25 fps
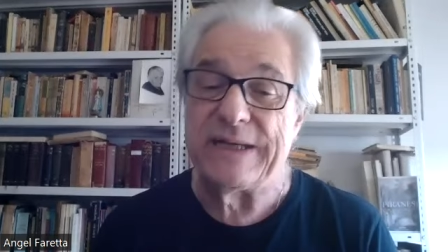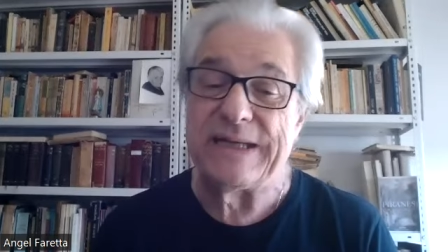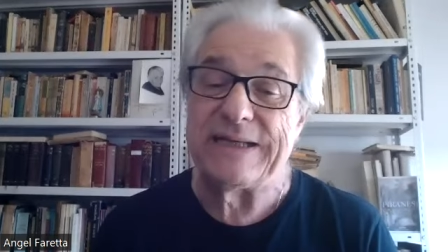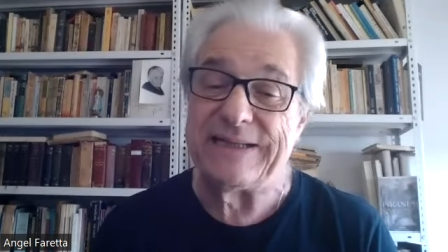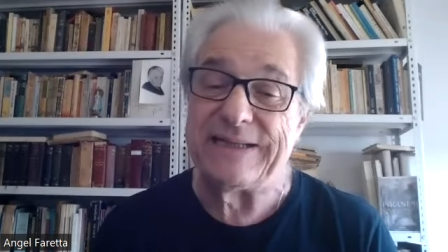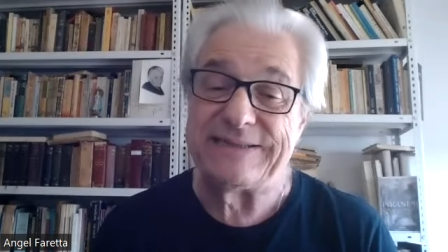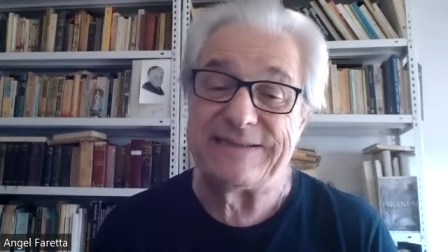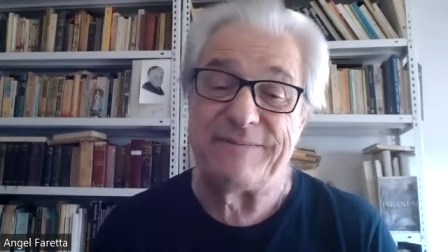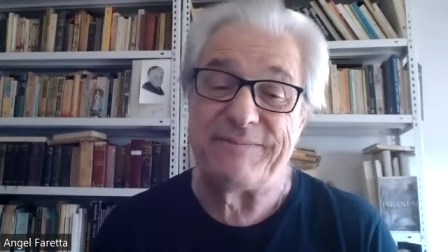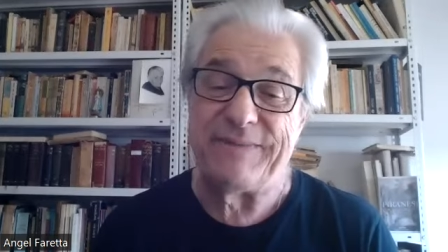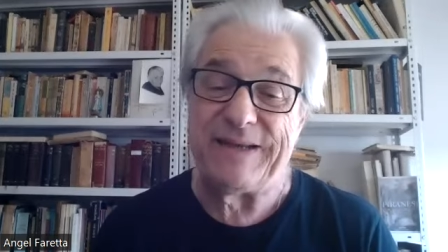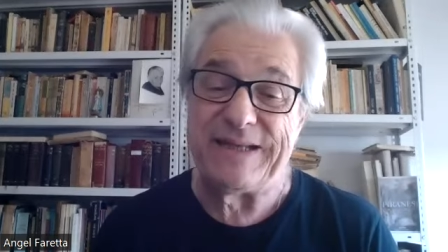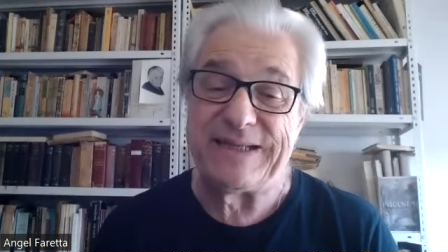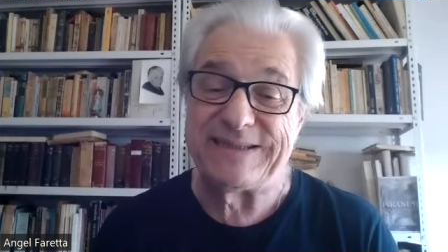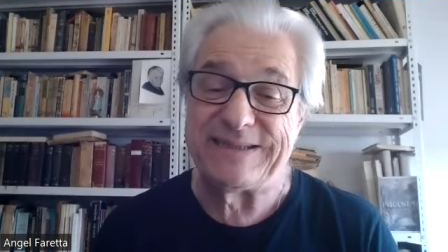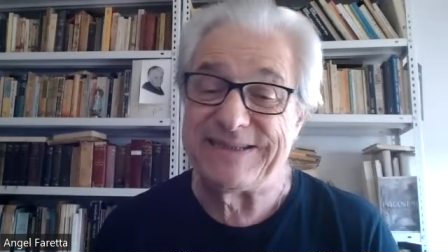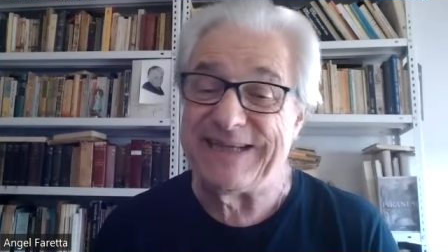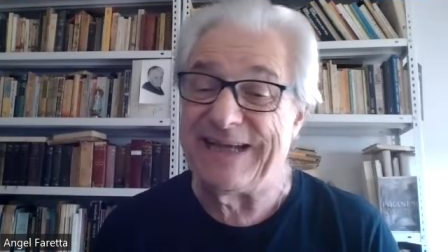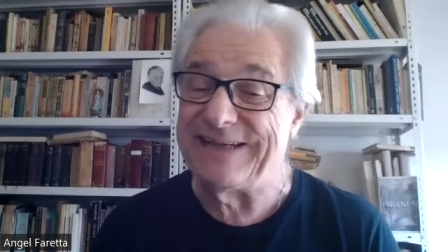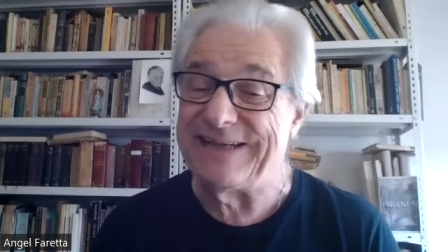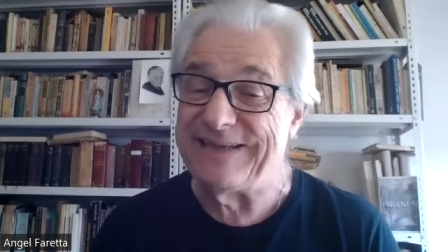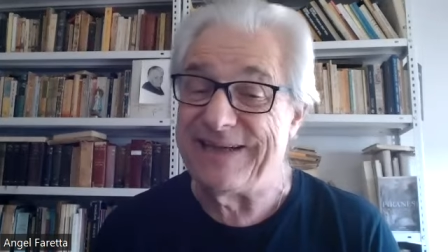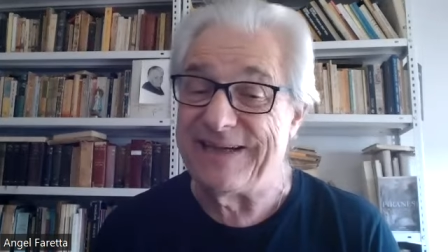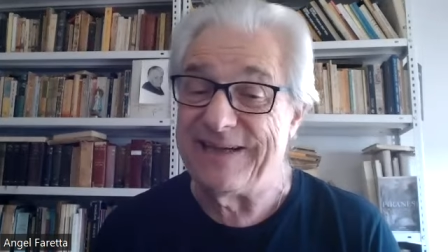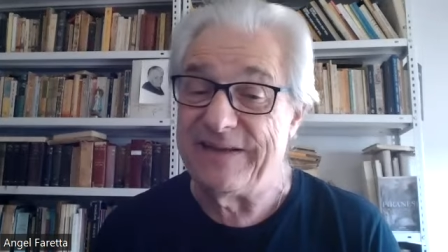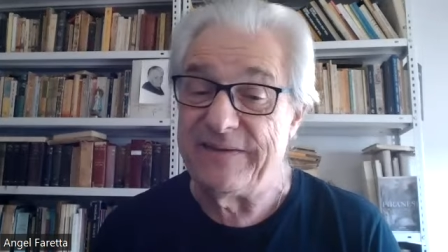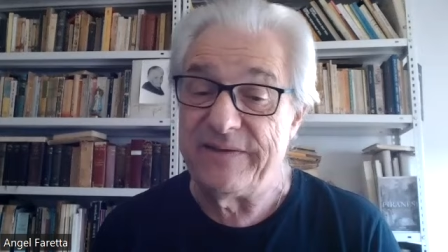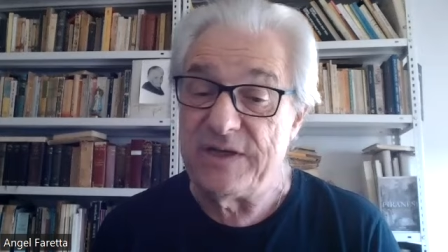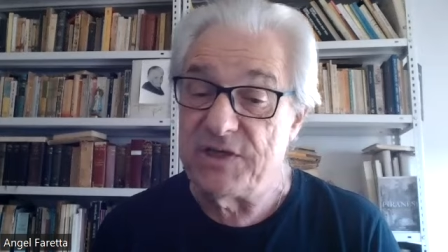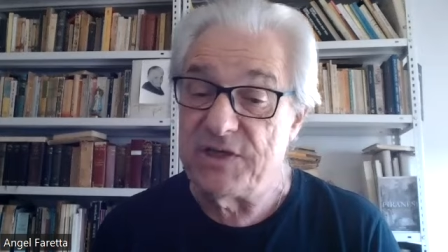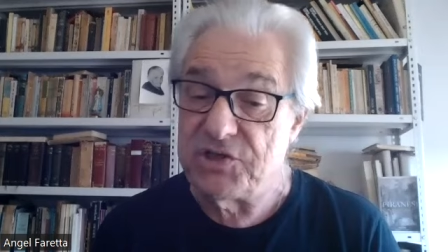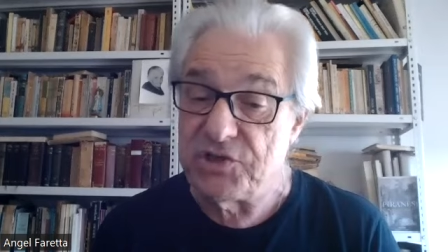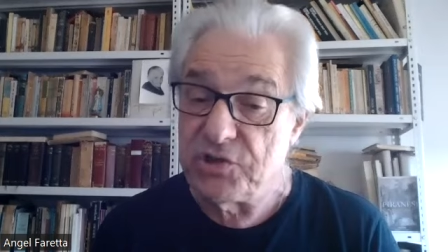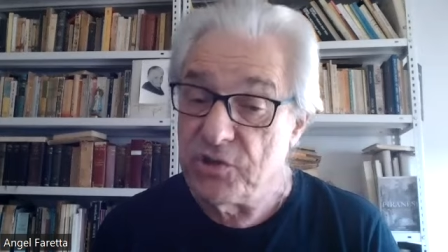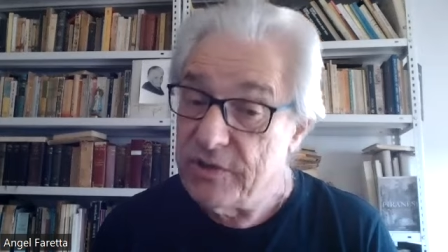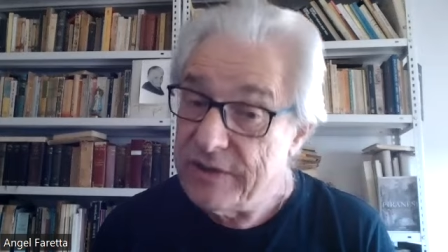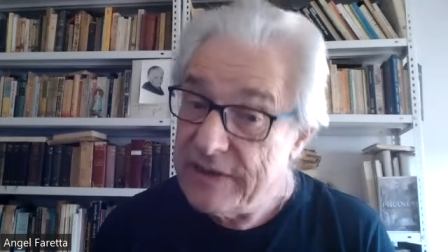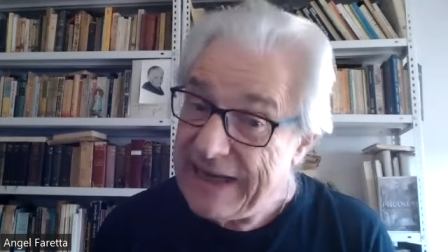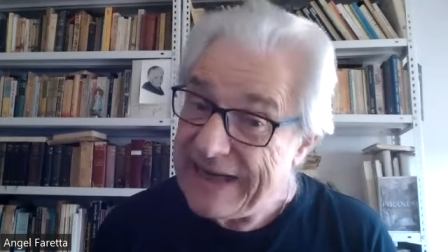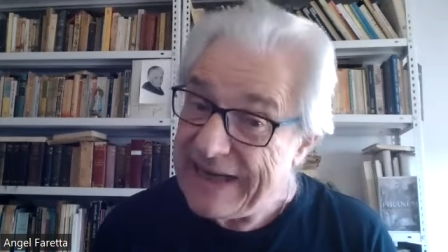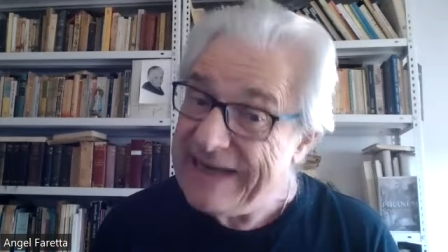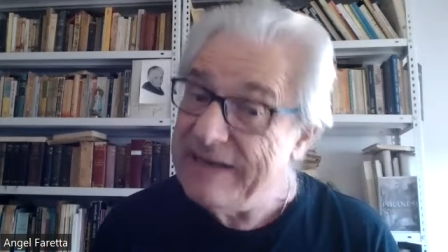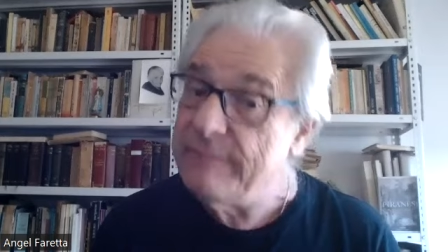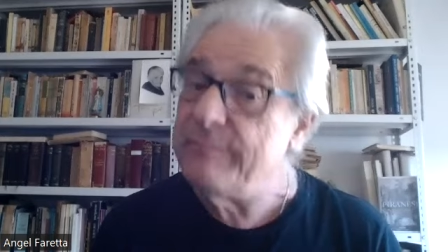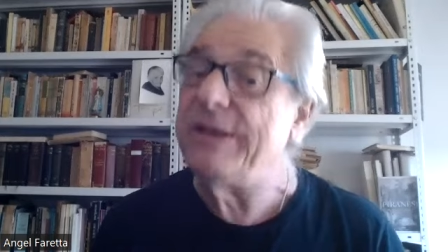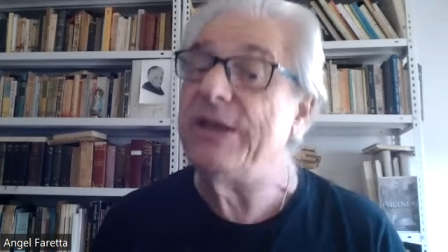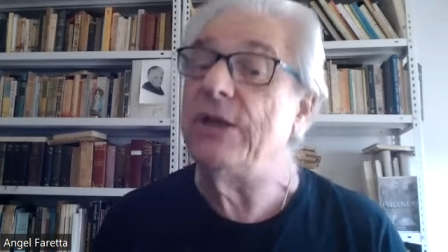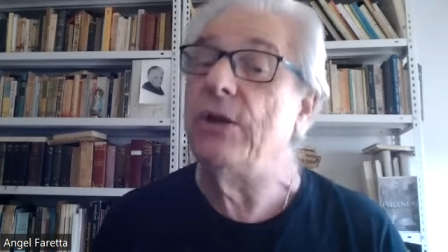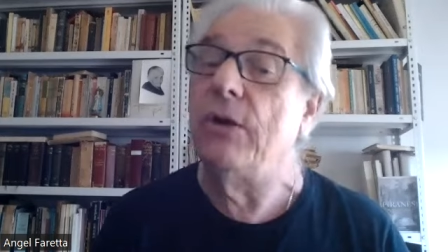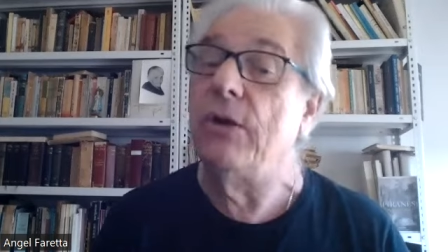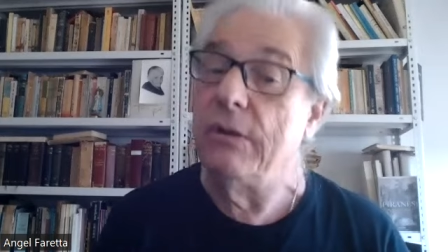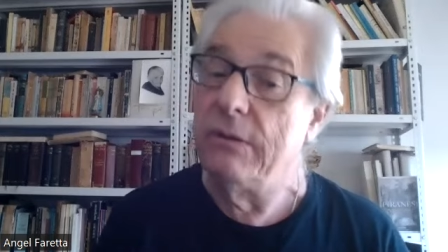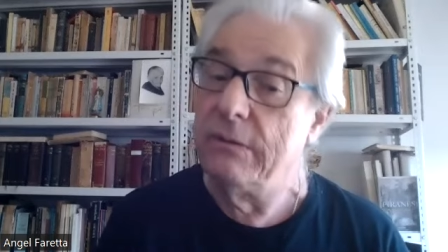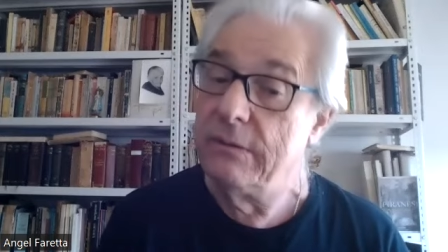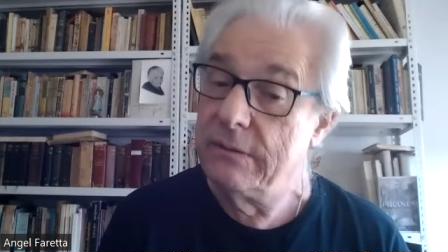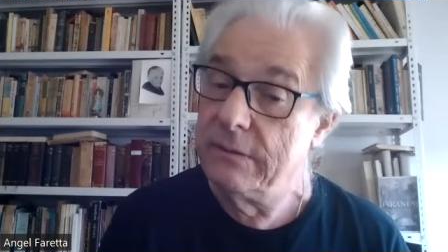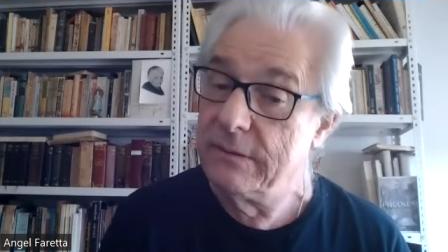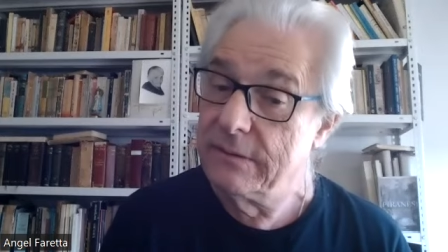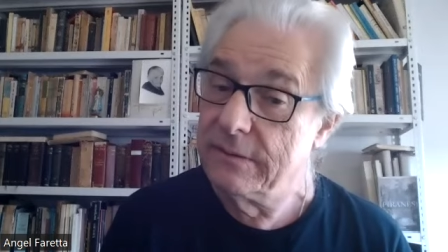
la llamada Standard Edition, le eliminó.